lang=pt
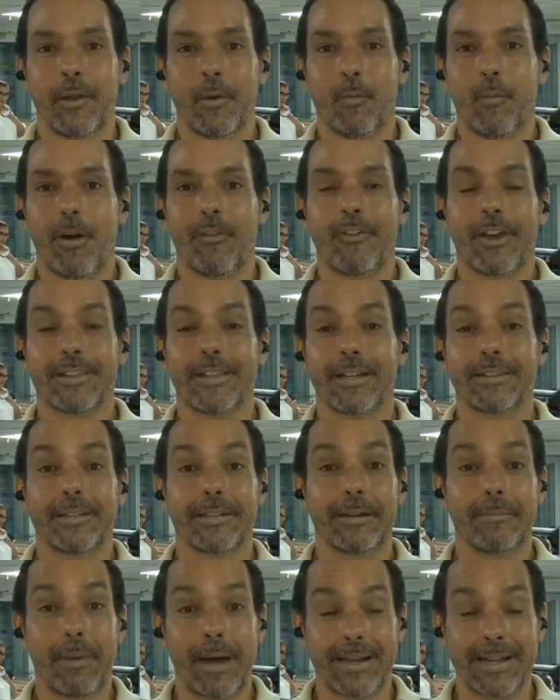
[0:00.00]
Uma
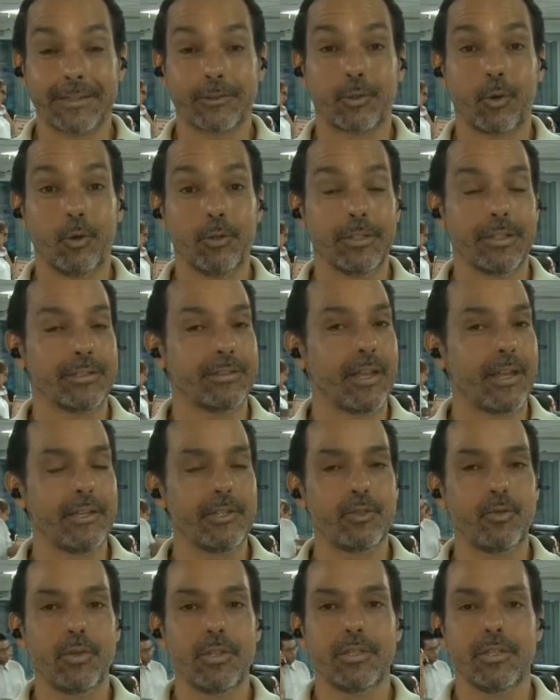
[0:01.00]
verdadeira maratona
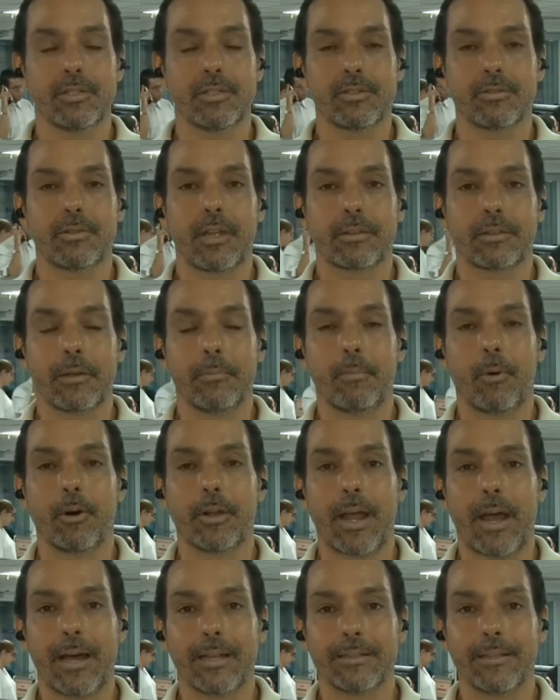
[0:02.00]
desde o início da
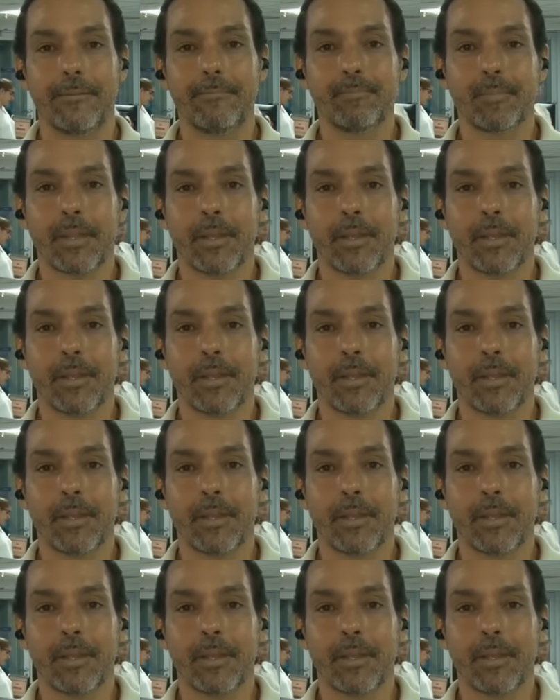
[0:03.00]
temporada.